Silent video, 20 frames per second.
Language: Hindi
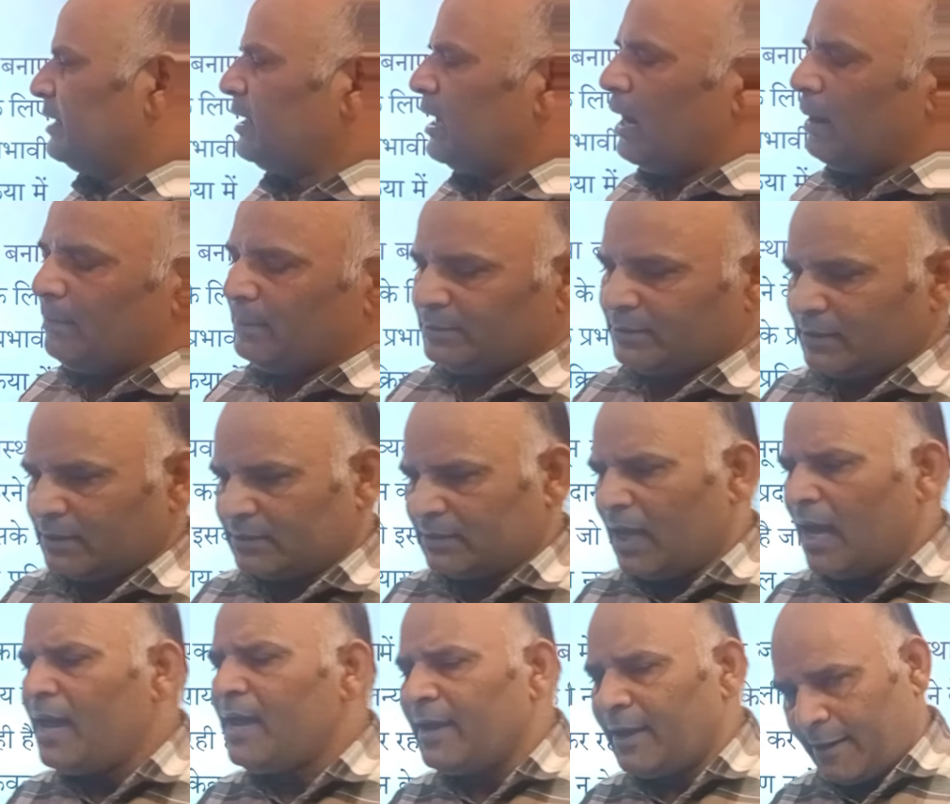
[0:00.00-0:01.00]
की
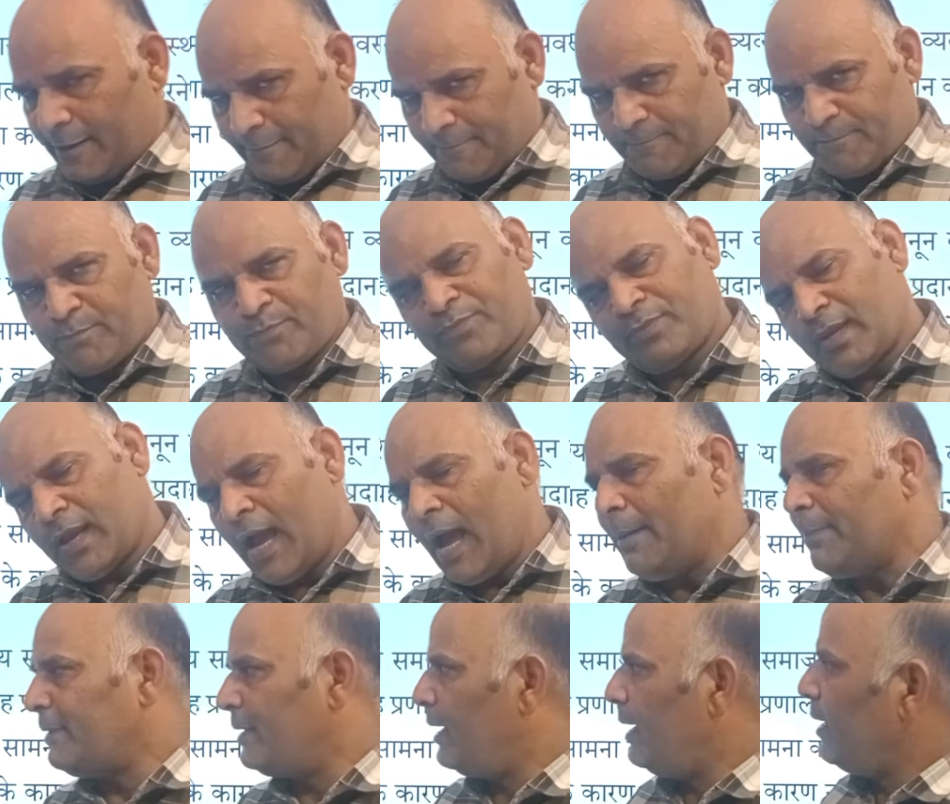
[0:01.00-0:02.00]
आवश्यकता है
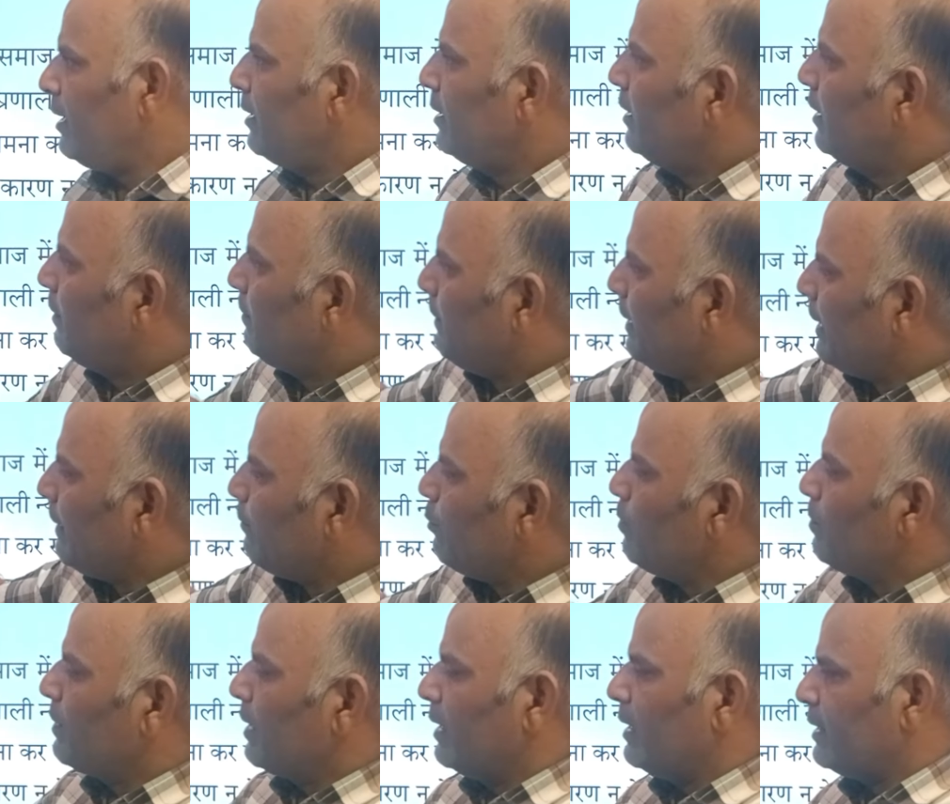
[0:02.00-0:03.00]
अब ये मैंने
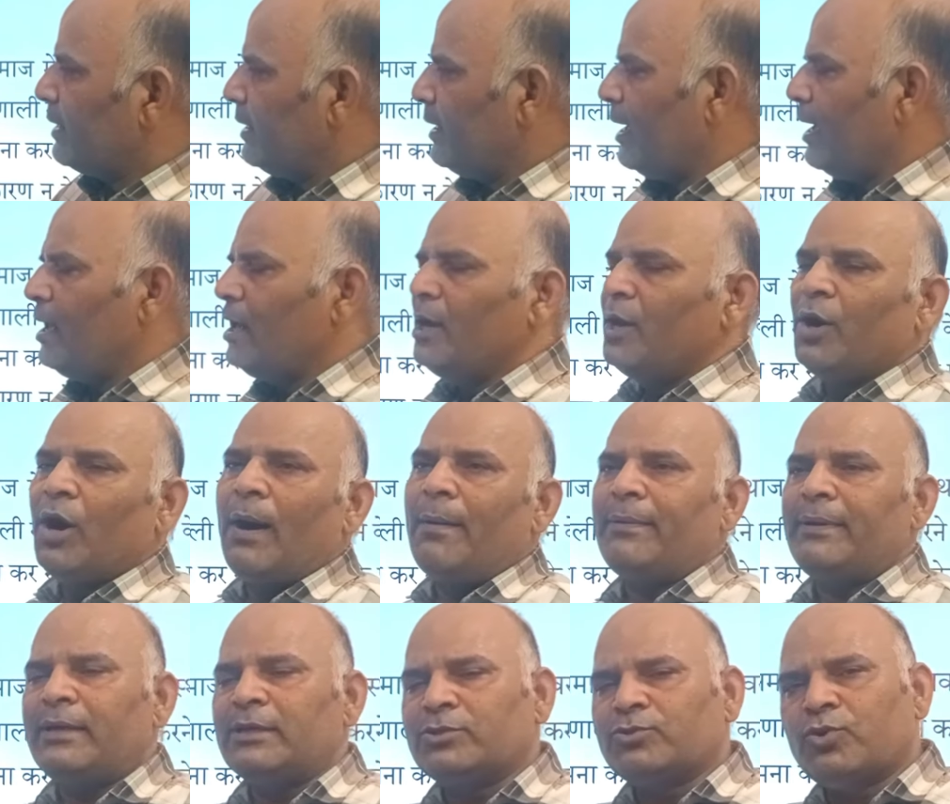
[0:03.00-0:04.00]
भूमिका लिखी है
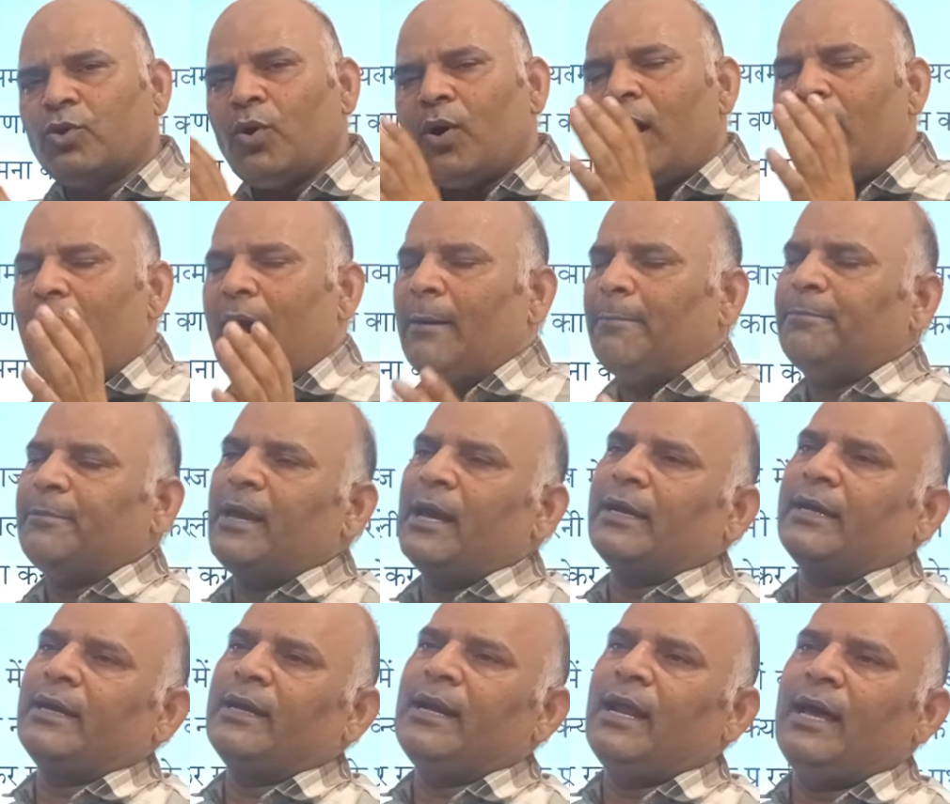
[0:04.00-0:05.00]
अब इसको आप क्या
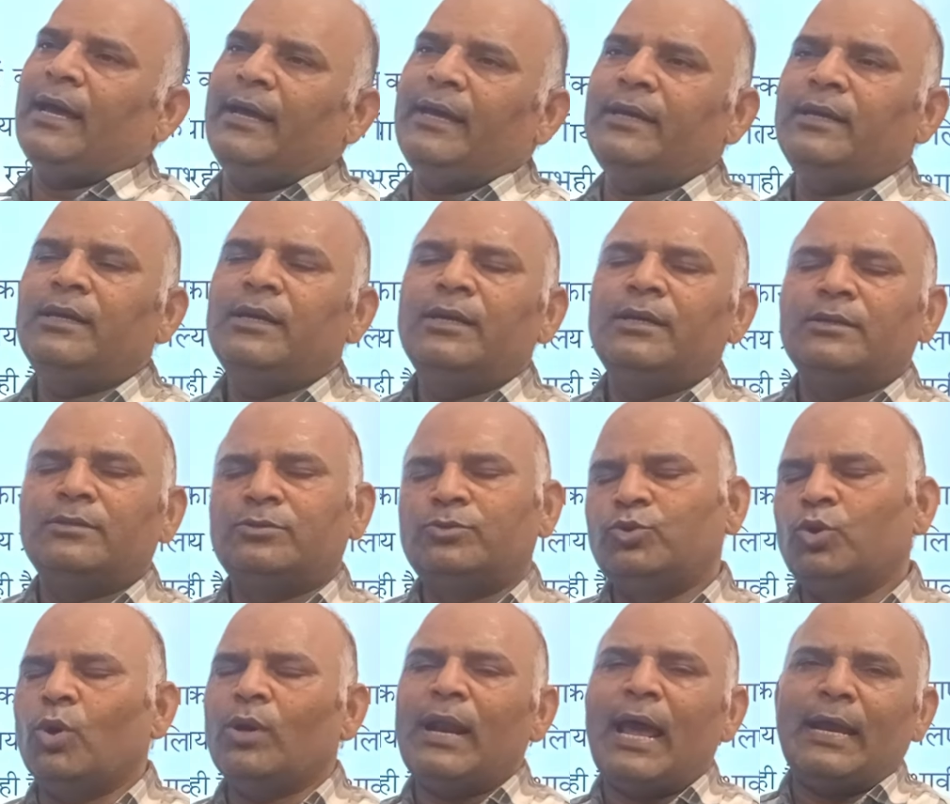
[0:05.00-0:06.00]
करना है
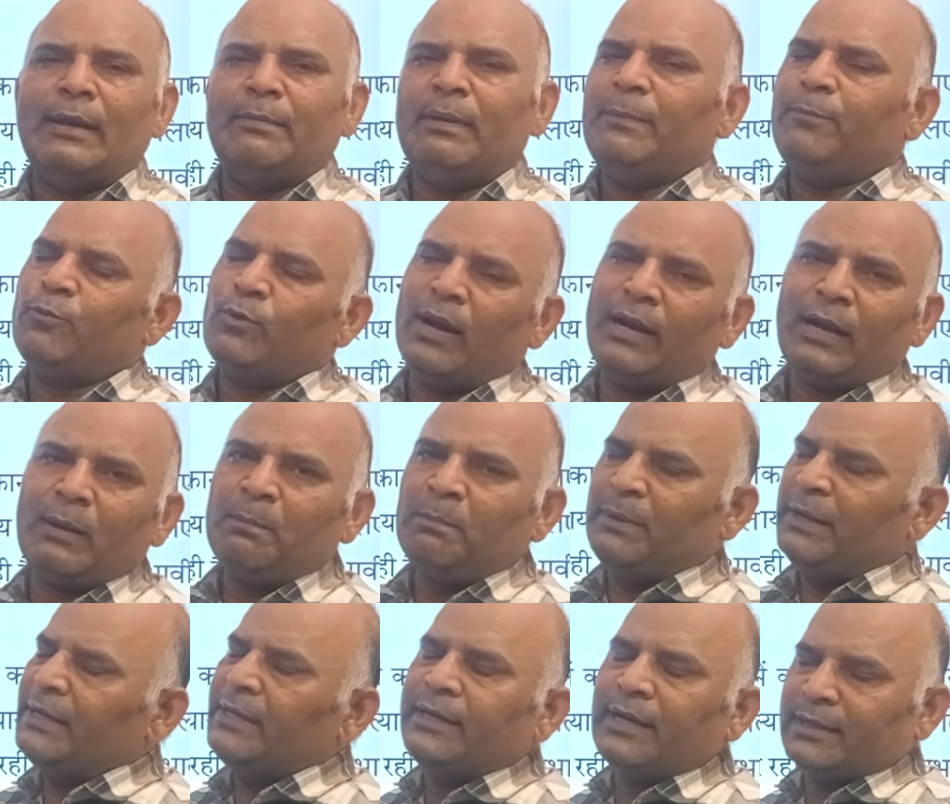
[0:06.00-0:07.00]
दो लाइन में पूरा
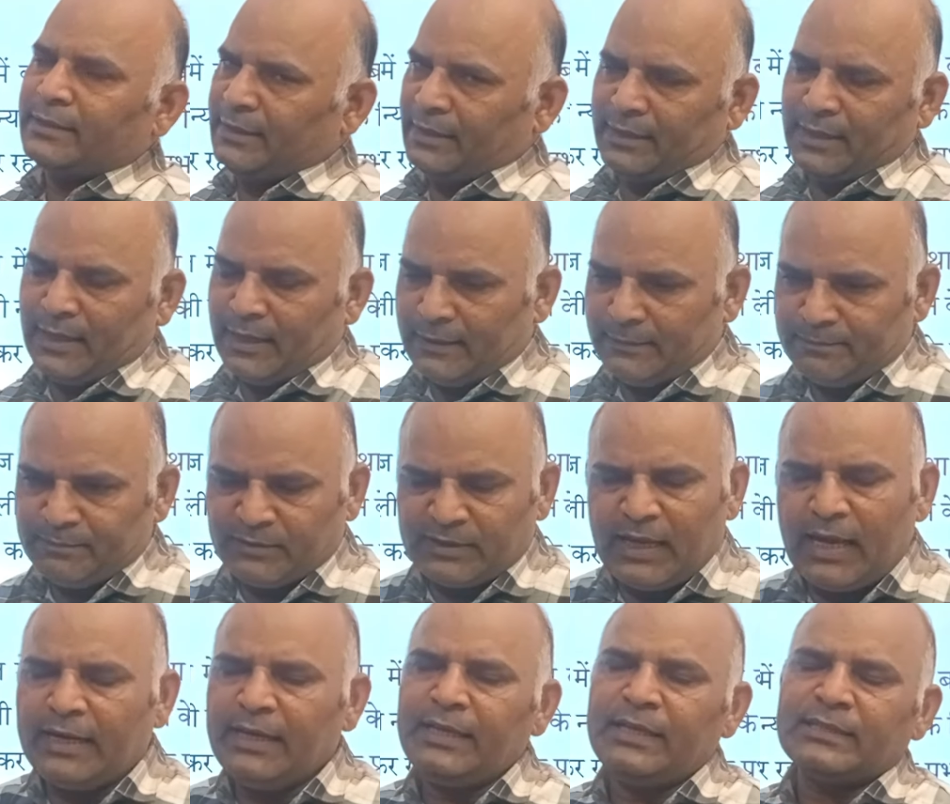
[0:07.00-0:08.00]
कंप्लीट कर देना है
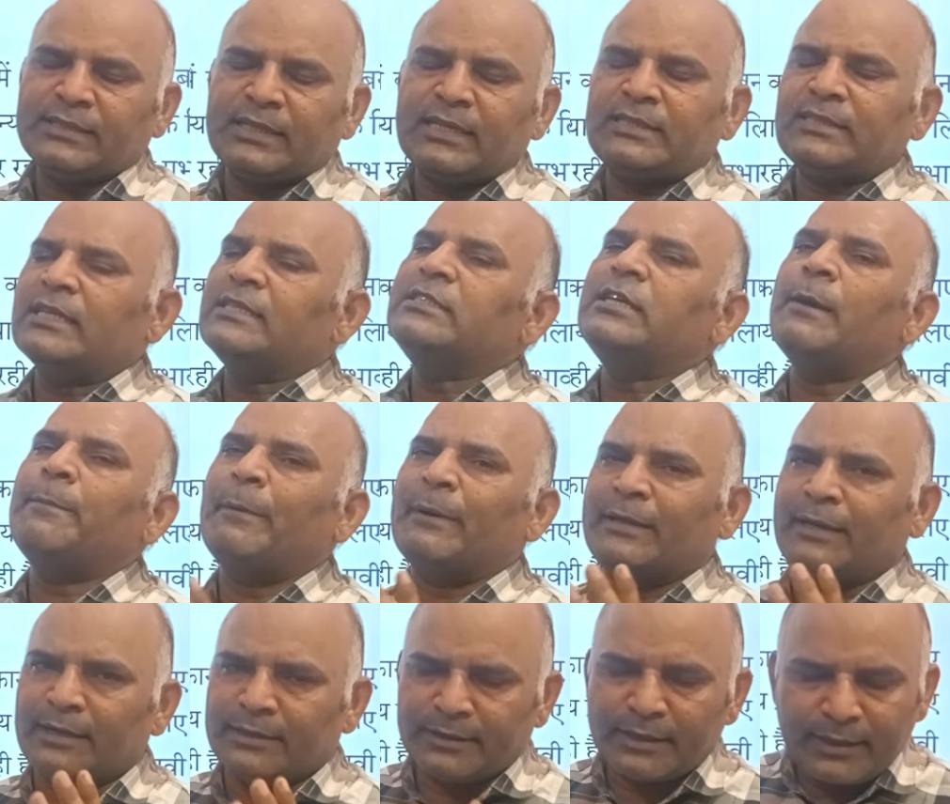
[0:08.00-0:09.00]
यानी इसका संक्षेपण
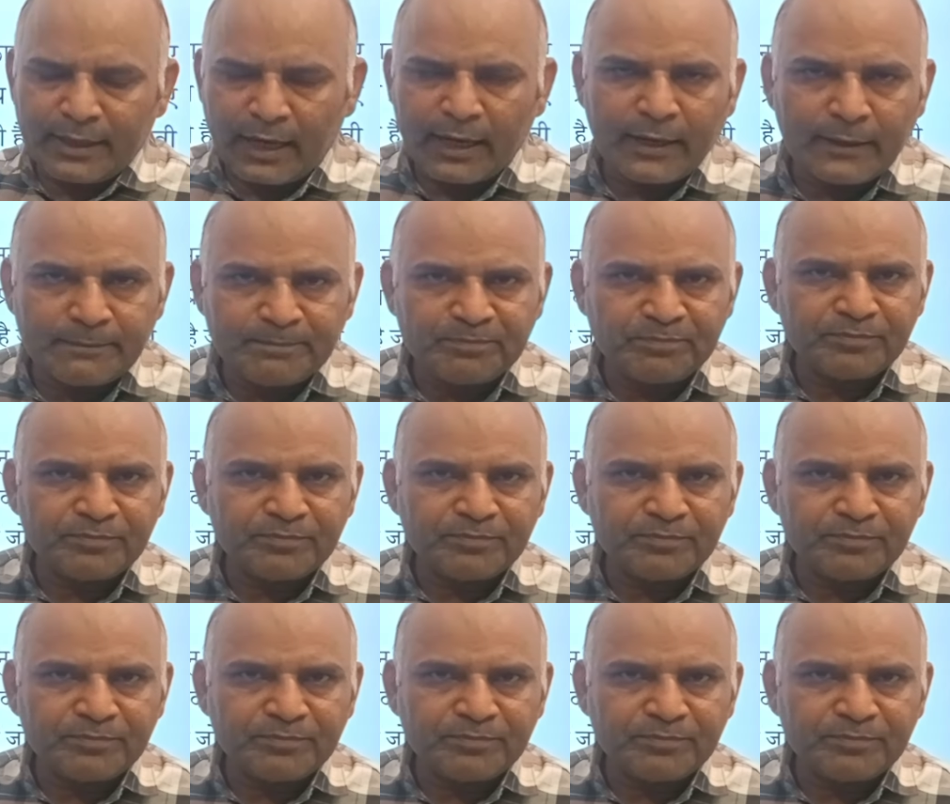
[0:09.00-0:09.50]
कर देना है